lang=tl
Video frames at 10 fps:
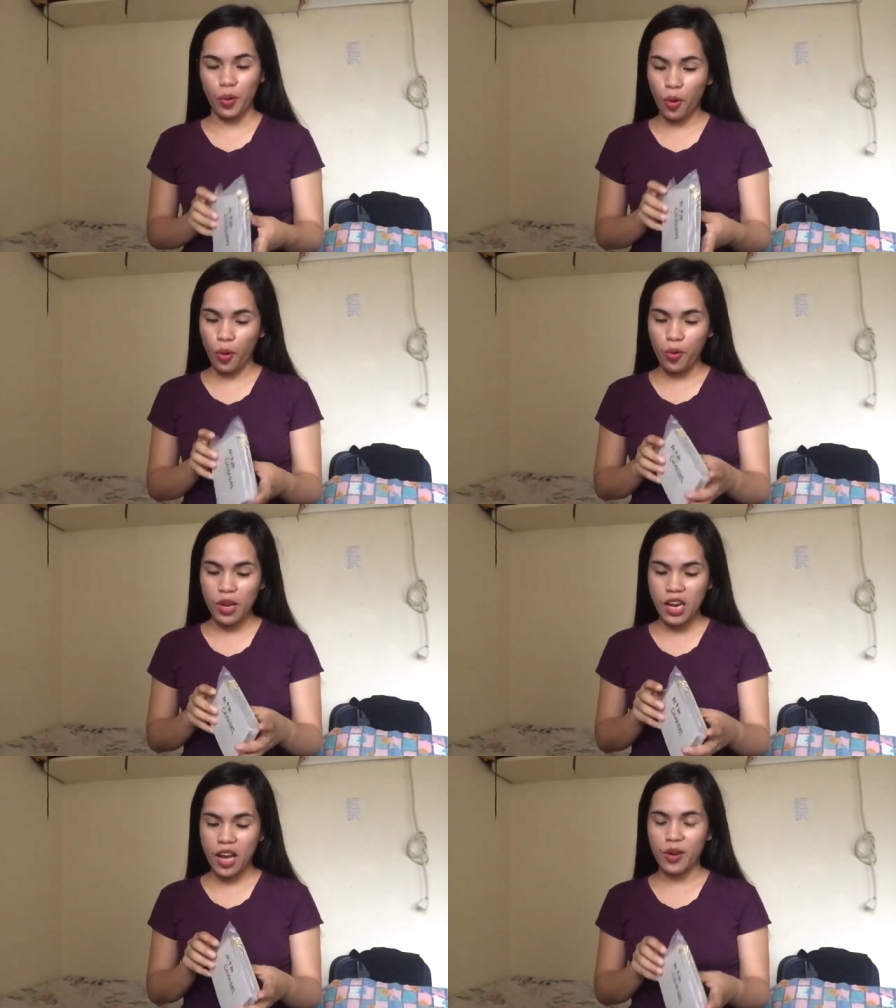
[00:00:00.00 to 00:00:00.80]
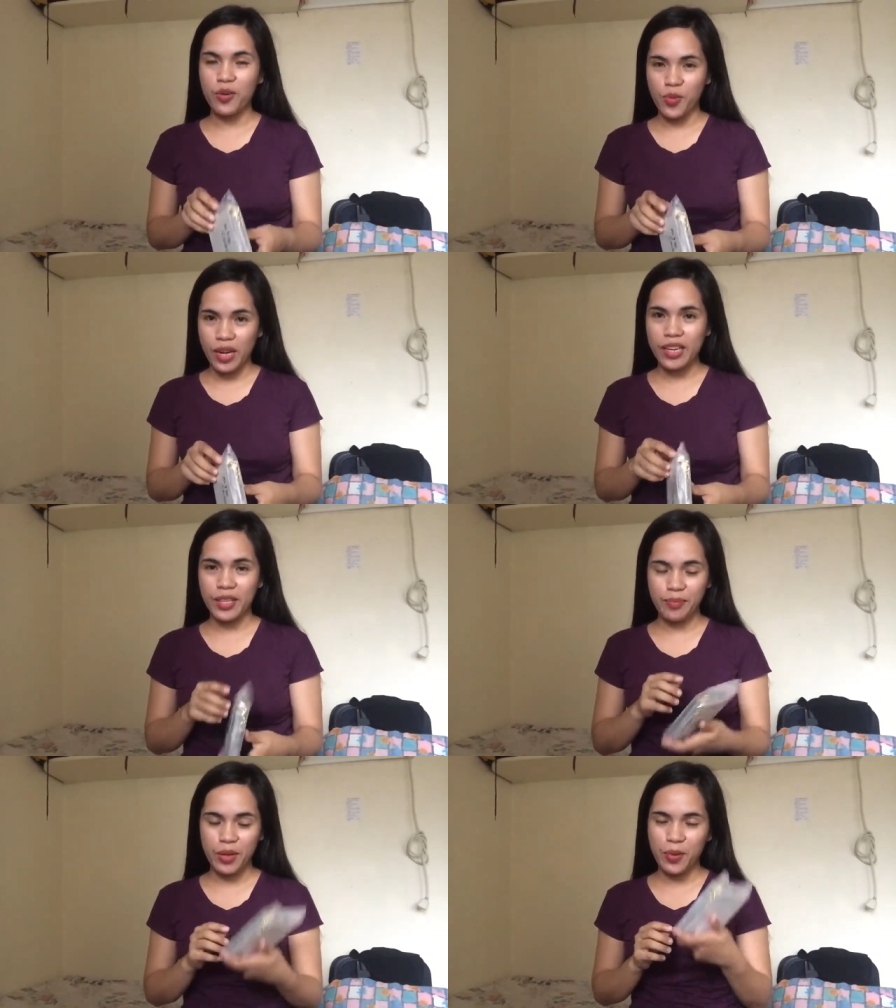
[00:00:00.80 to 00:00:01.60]
ko, wala akong
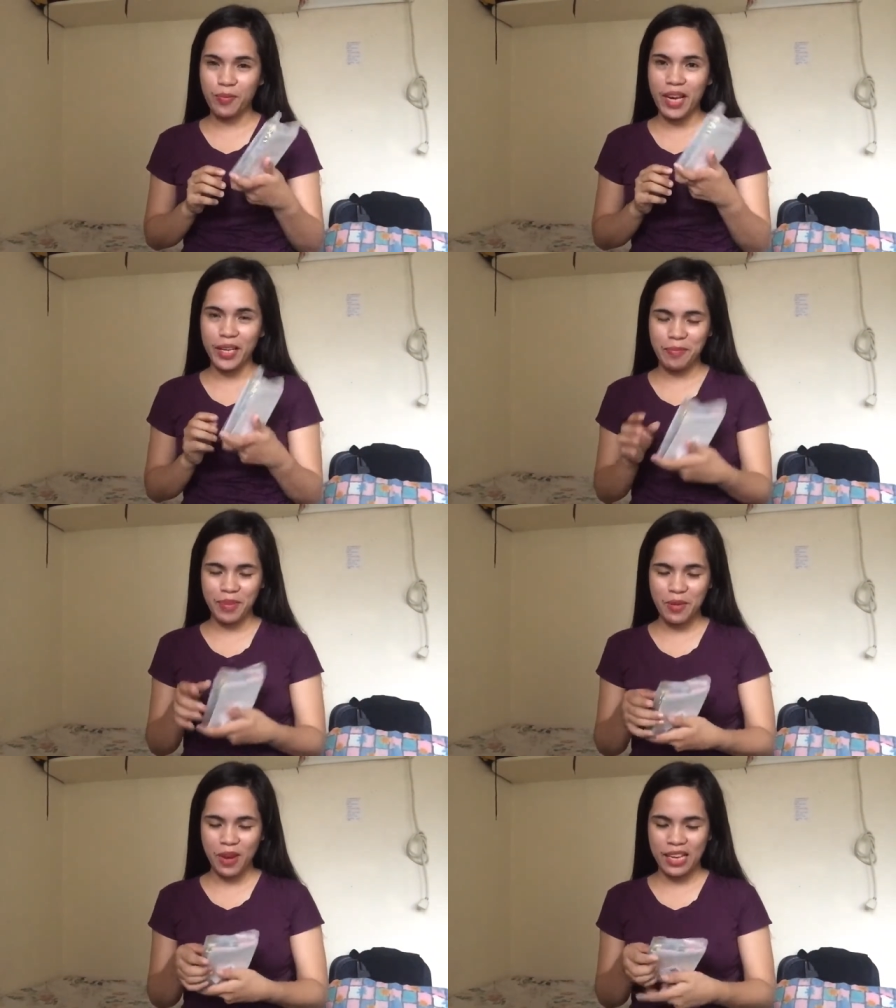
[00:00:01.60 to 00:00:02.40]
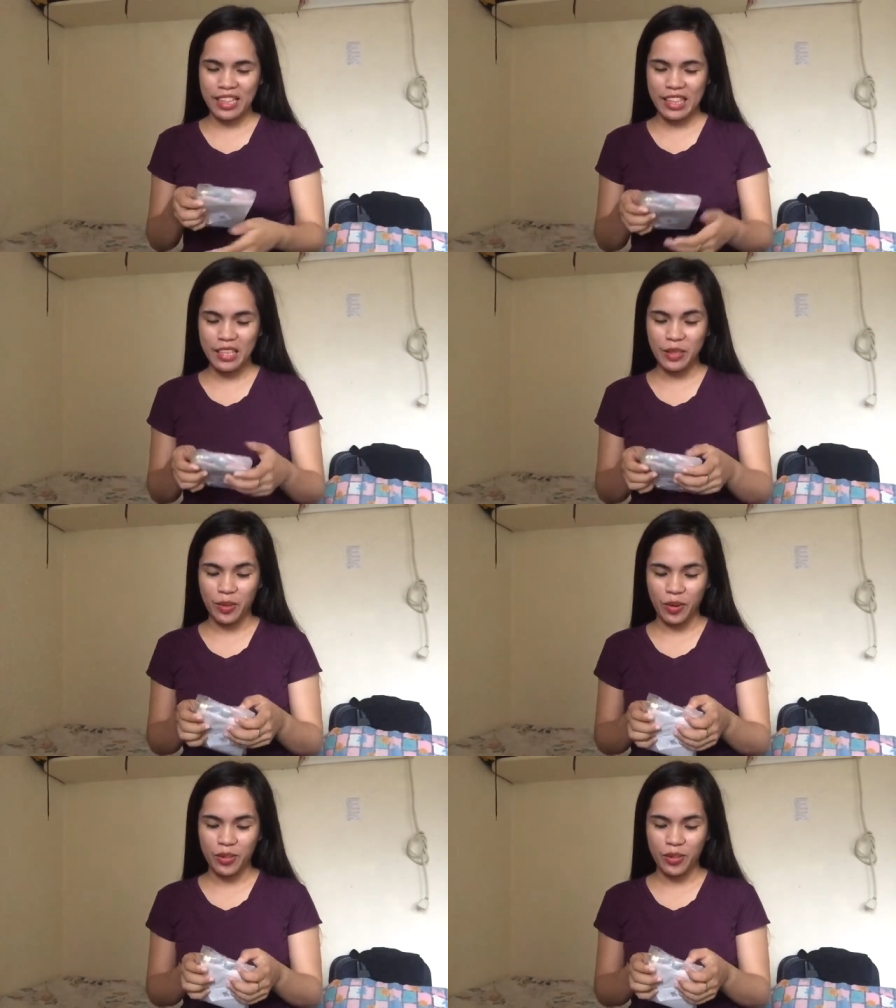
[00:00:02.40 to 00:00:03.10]
wallet, pero bakit may wallet dito?